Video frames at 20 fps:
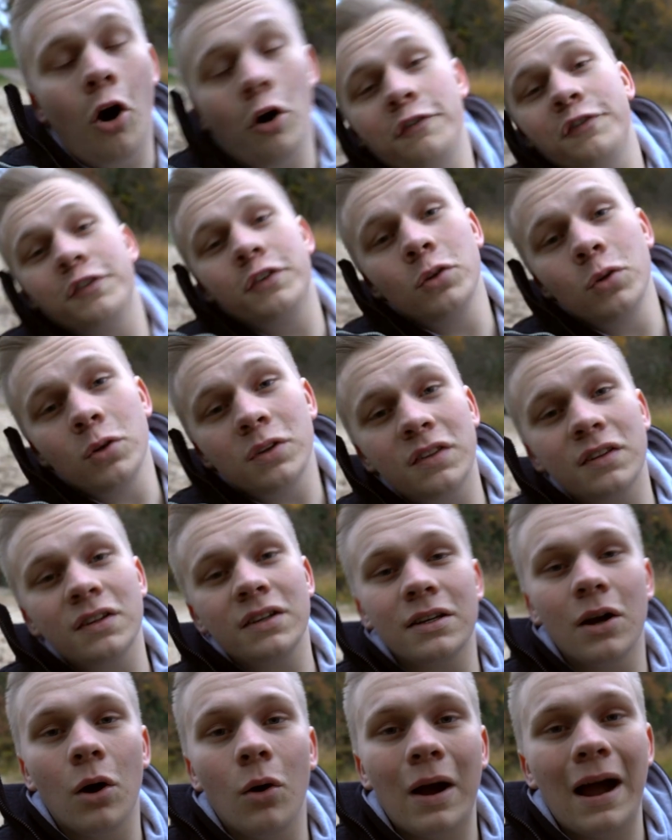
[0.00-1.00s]
Oft nutze
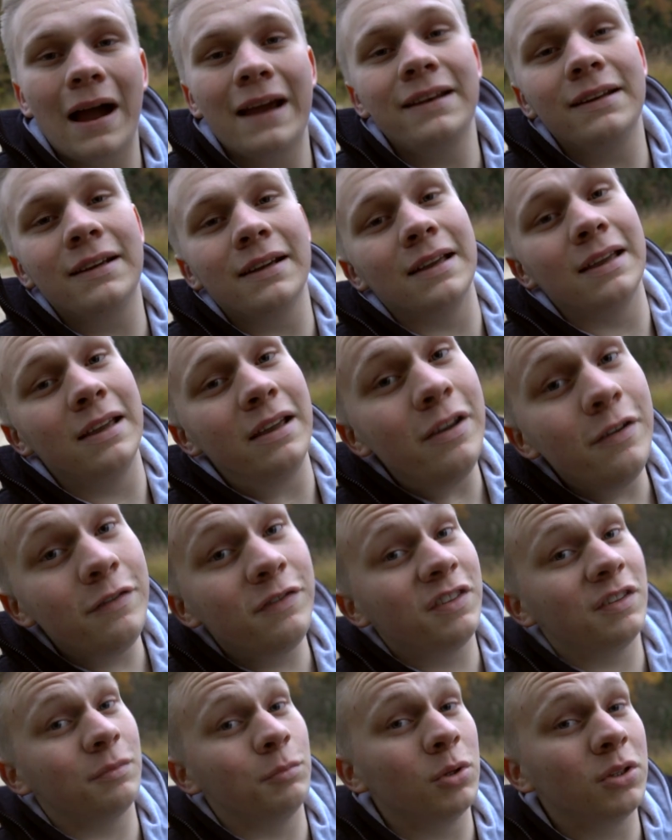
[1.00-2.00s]
ich auch einige
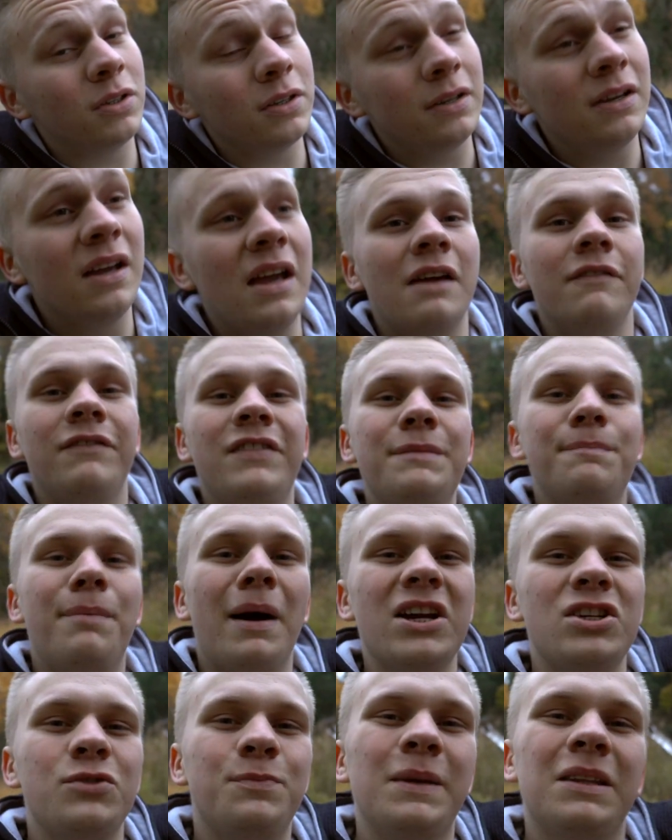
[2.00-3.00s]
Hilfsmittel, wie
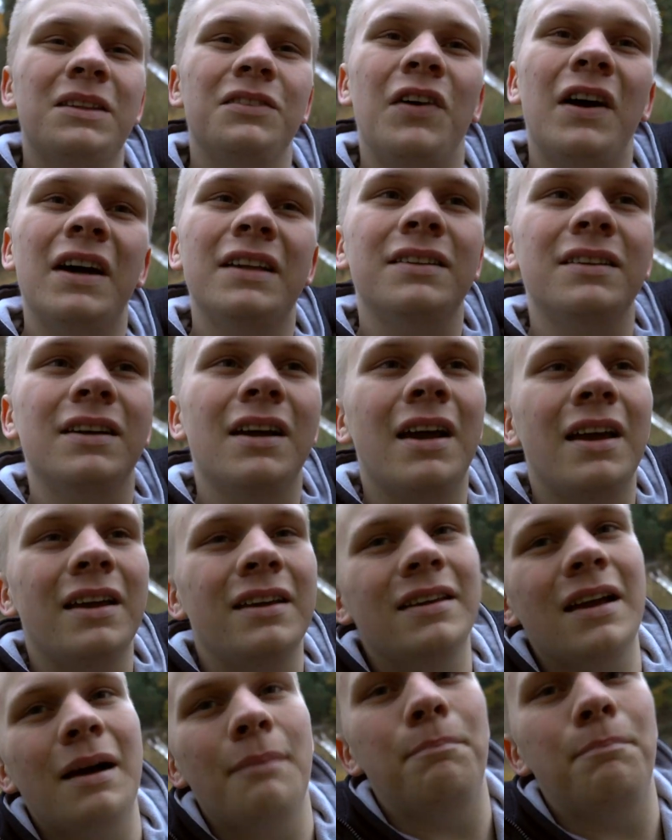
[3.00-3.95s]
beispielsweise ja,